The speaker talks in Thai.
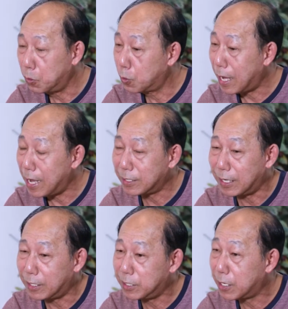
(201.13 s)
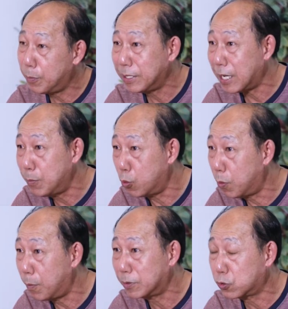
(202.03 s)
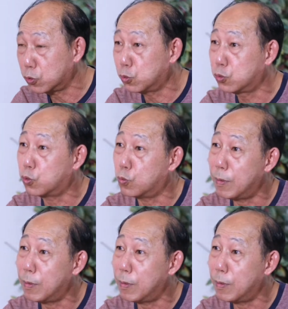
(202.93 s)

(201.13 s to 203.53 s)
ลูกค้าแต่ละที่เขาไม่ใช้หมูเพราะมันต้นทุนสูง